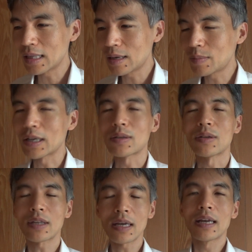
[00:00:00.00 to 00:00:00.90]
でまあそ
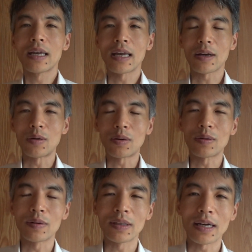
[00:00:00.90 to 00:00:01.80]
のね、えー、広
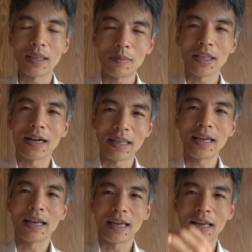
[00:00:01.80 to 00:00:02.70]
告の中にもなんか
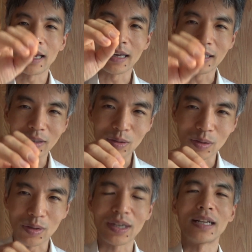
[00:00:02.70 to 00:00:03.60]
ね、えー、10
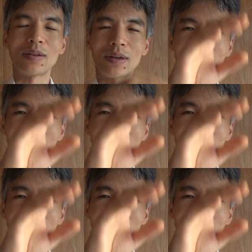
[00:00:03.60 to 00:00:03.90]
錠入りとか